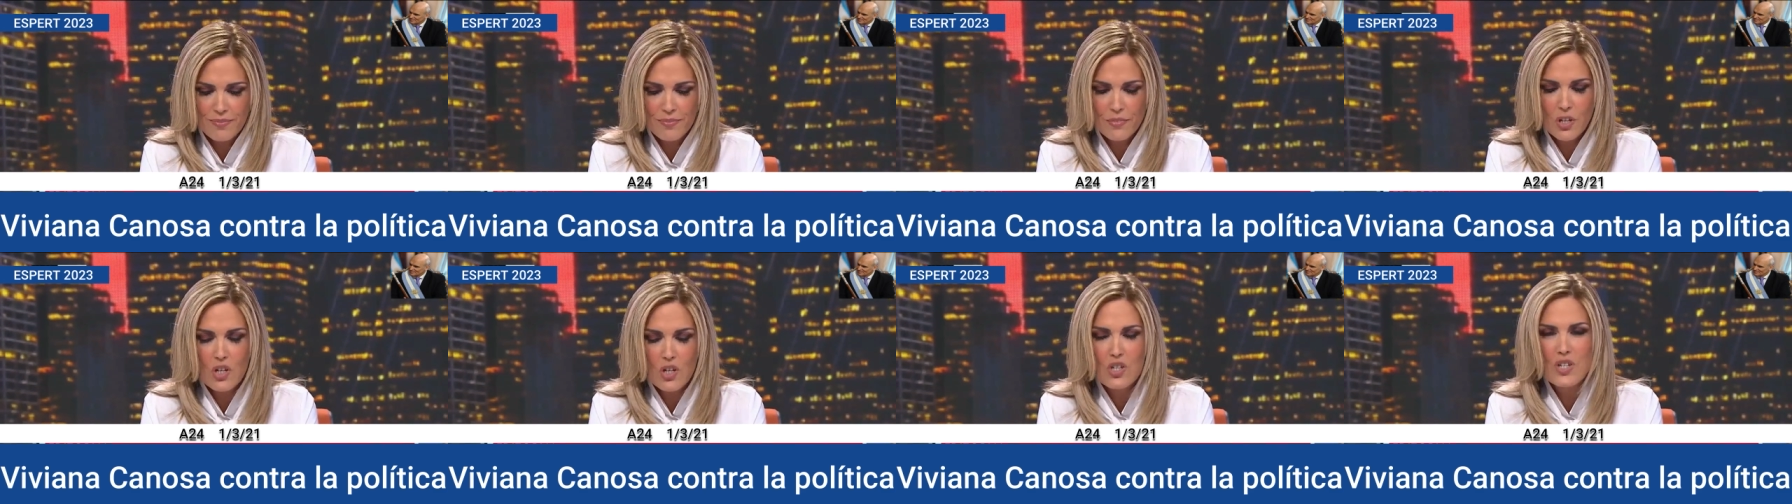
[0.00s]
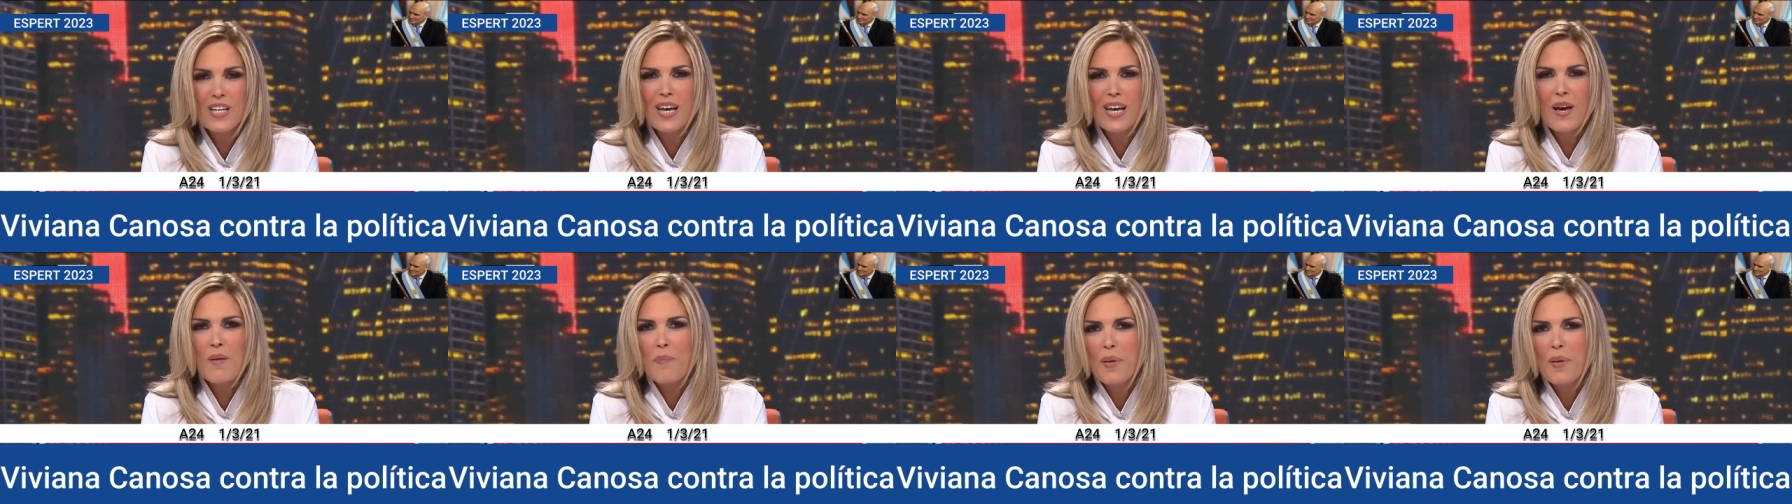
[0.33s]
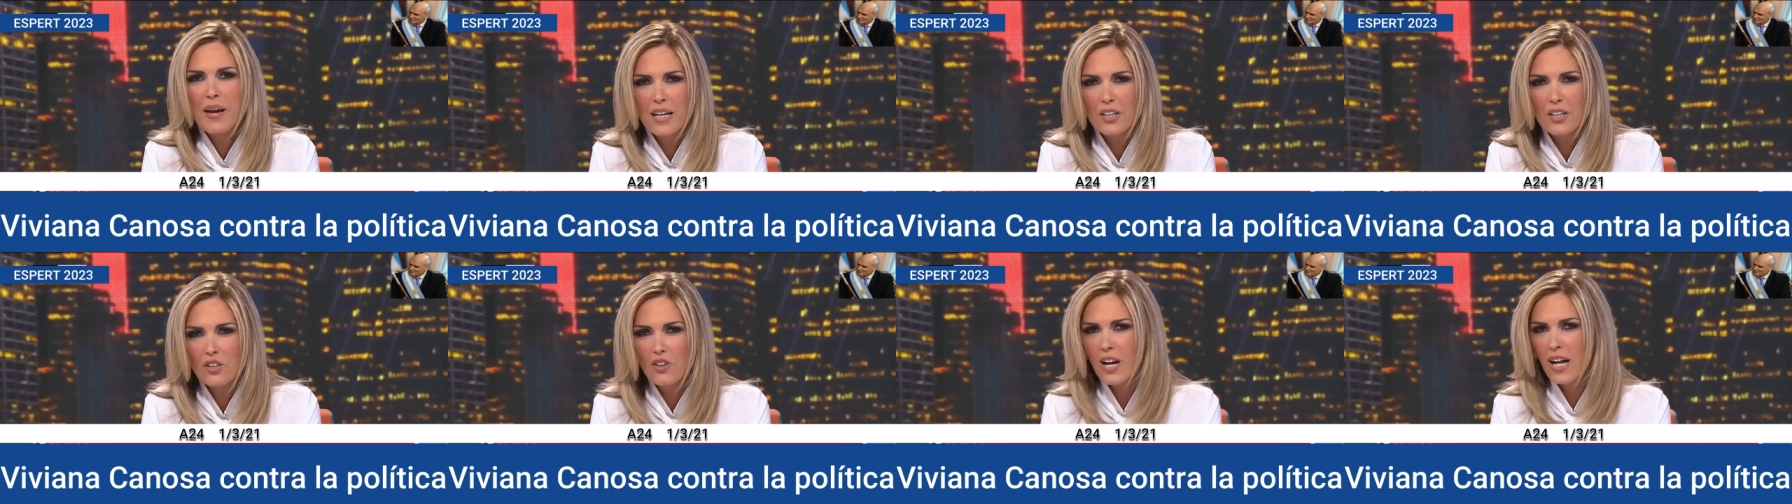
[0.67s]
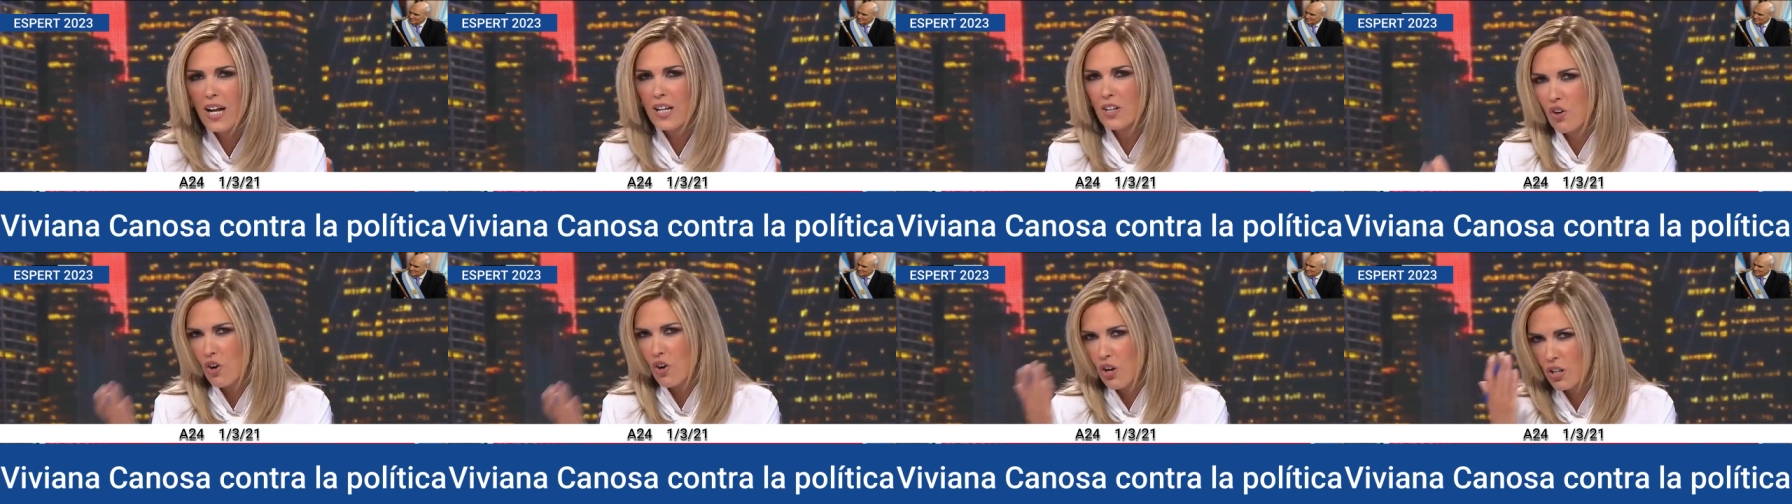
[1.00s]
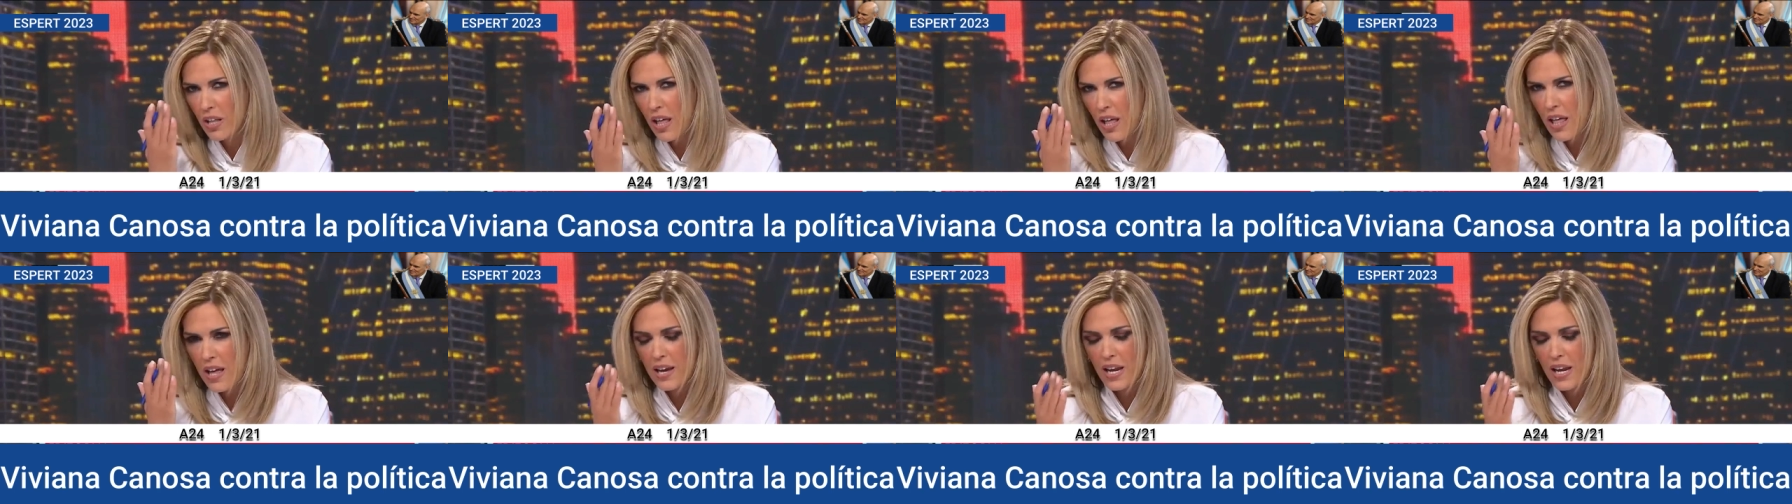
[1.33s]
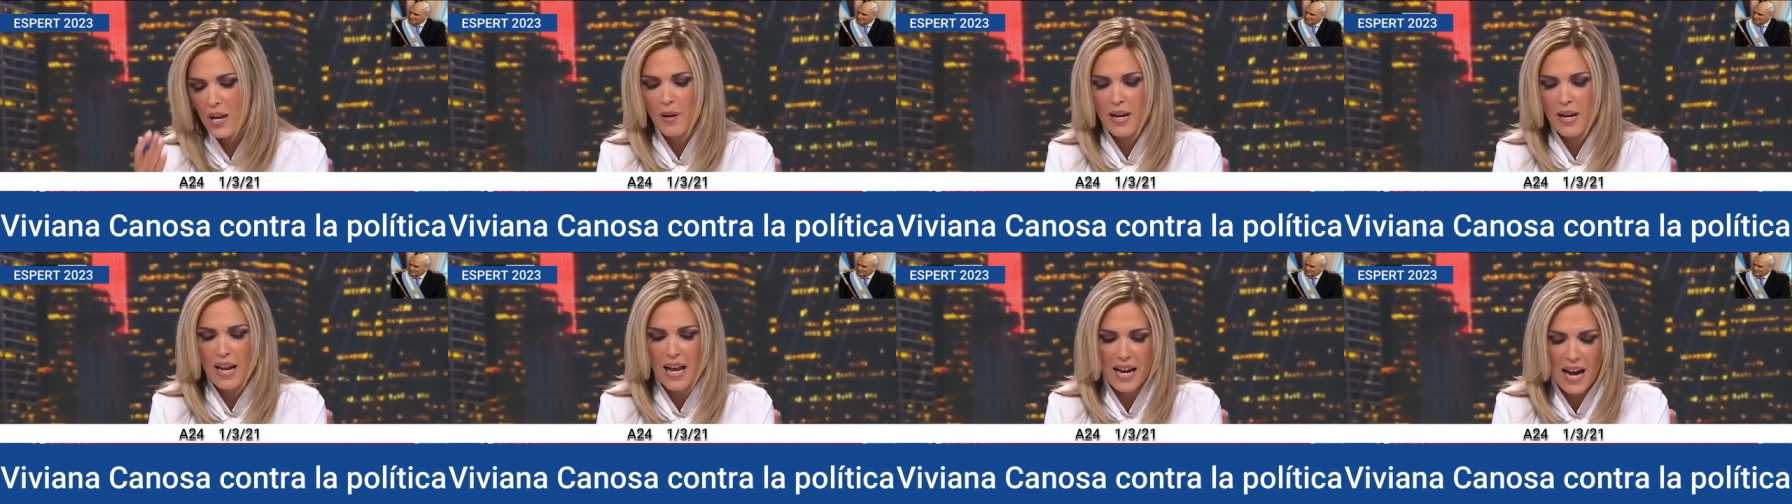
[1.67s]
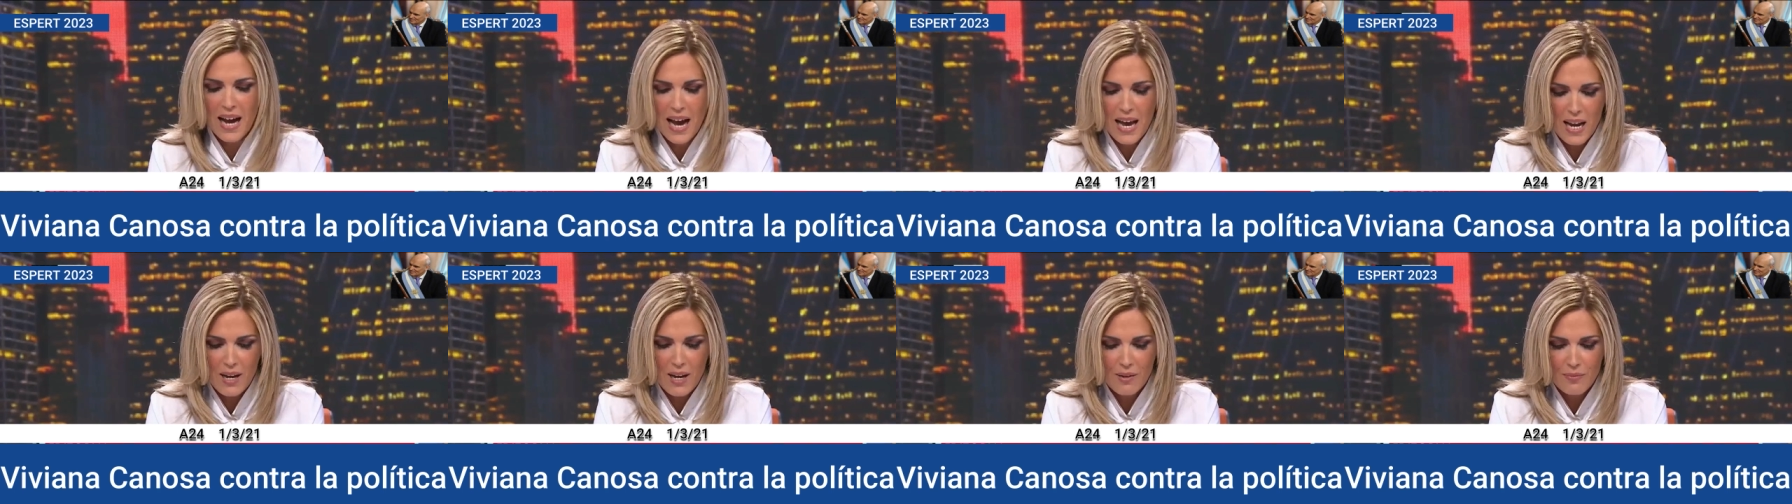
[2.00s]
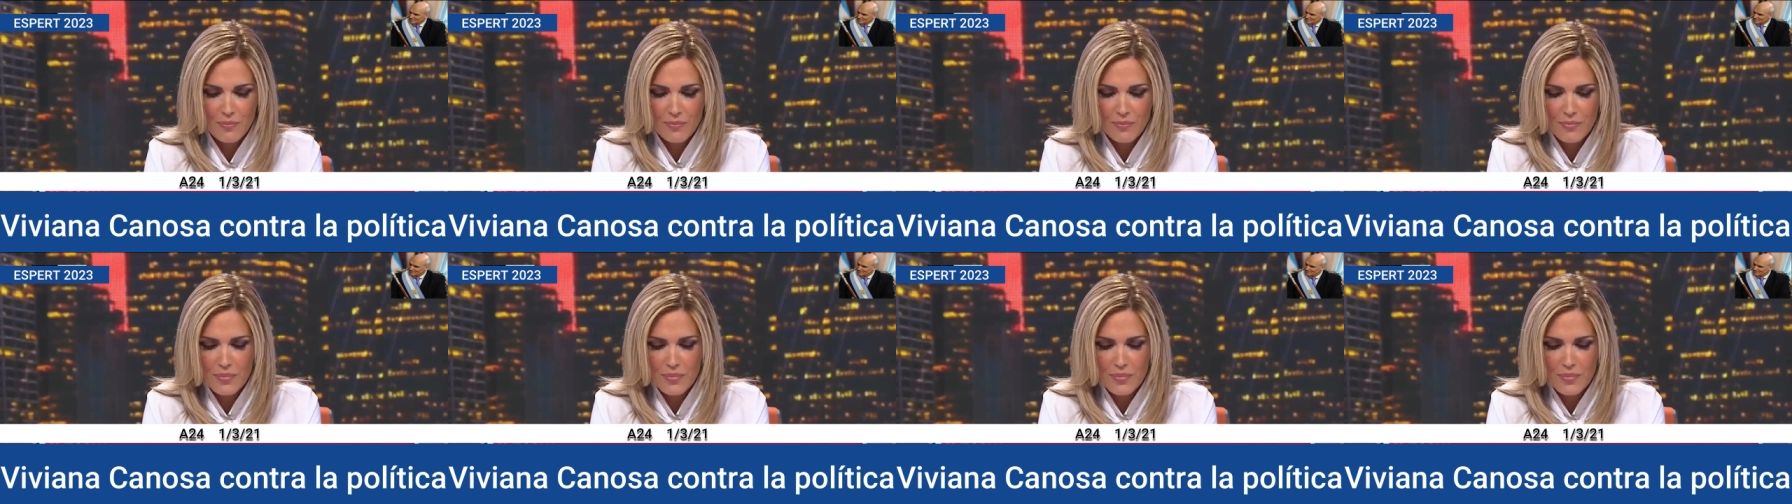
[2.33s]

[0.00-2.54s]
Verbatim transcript: Nos siguen pegando la torta de crema en la cara.